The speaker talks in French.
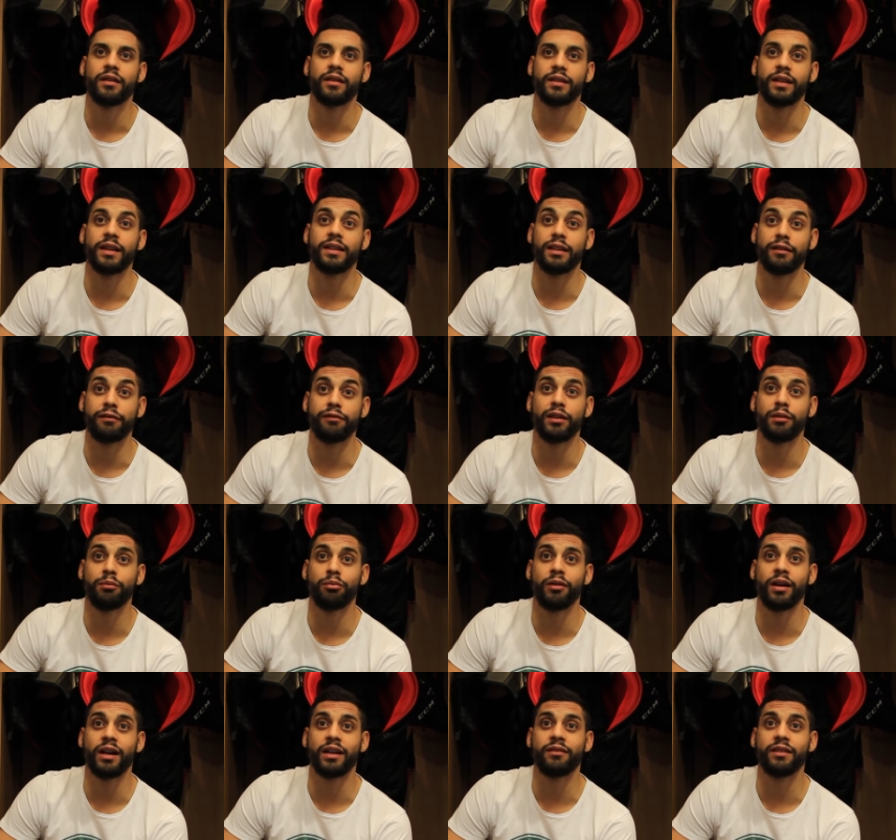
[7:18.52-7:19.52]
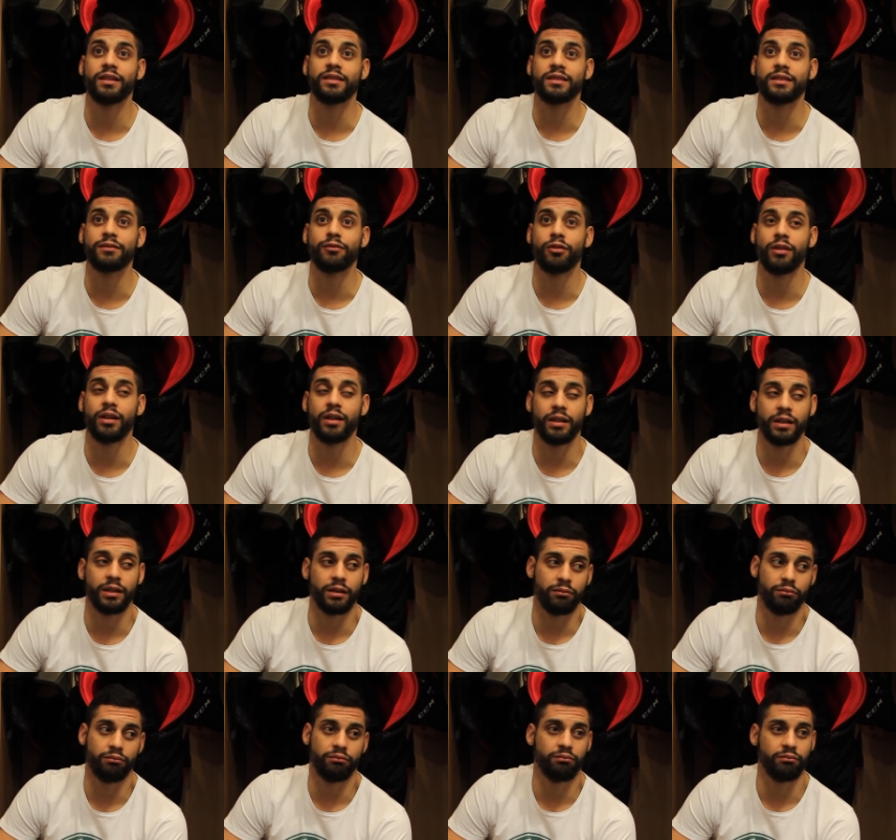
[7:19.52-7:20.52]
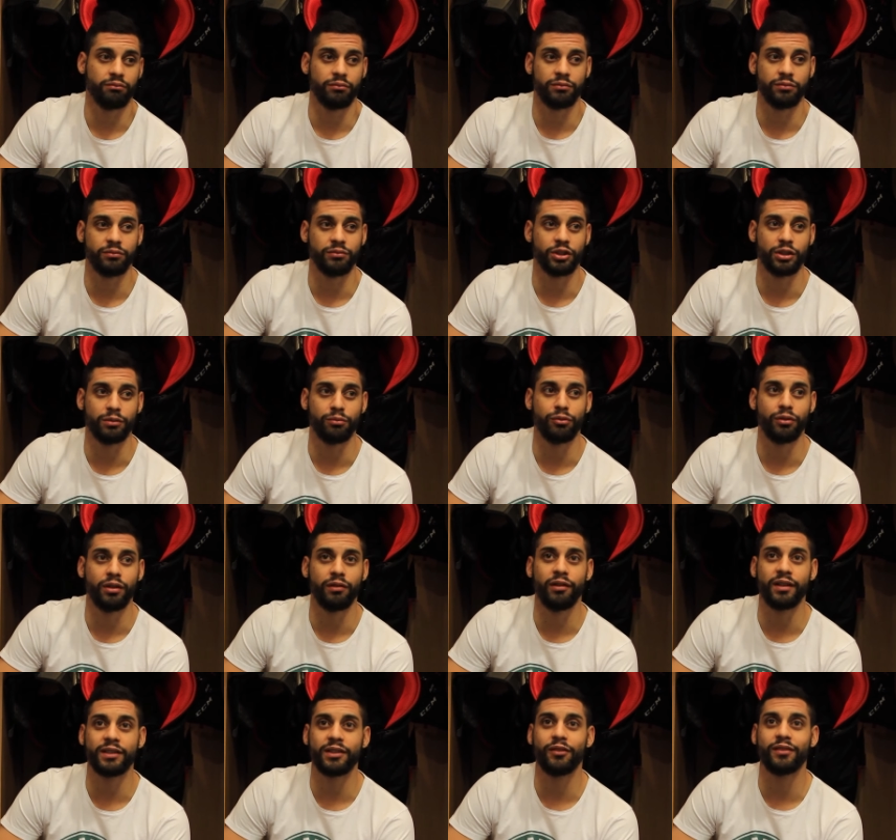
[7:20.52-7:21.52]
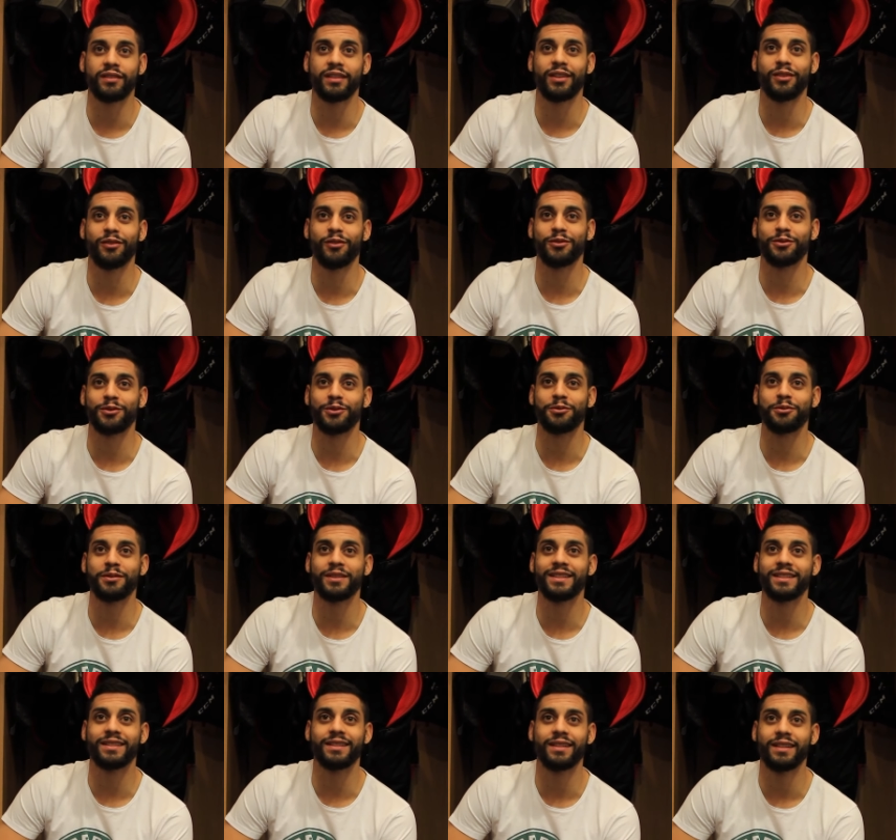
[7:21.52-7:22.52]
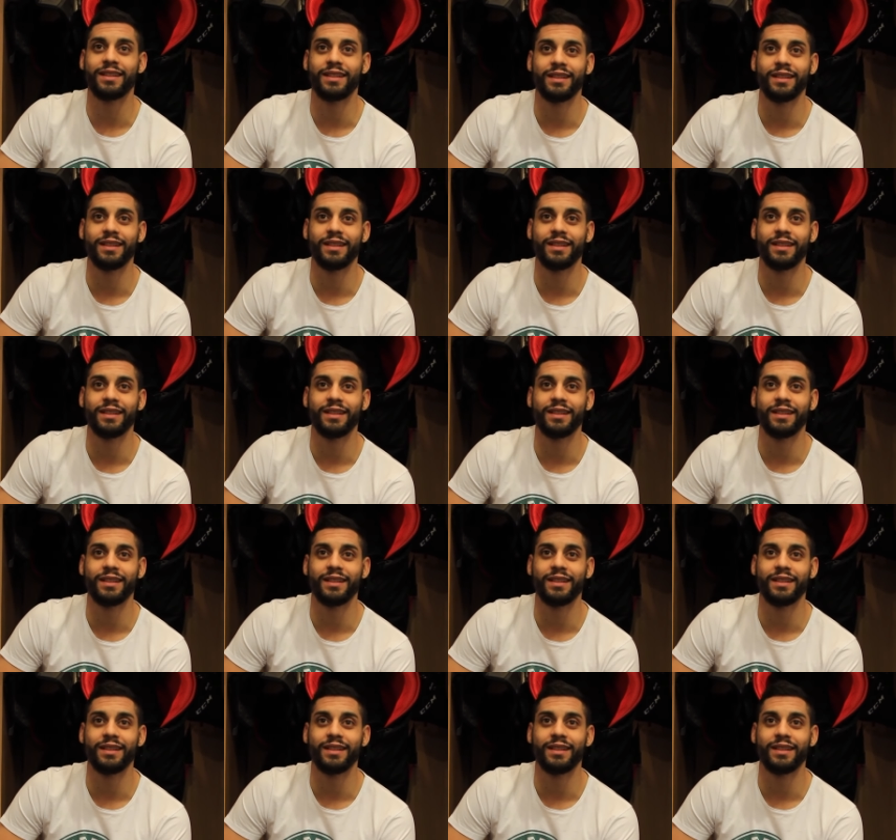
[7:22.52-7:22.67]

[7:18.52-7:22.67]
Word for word: qui a été fait pour arriver à ce niveau-là. Et j'ai beau avoir 31 ans aujourd'hui, euh,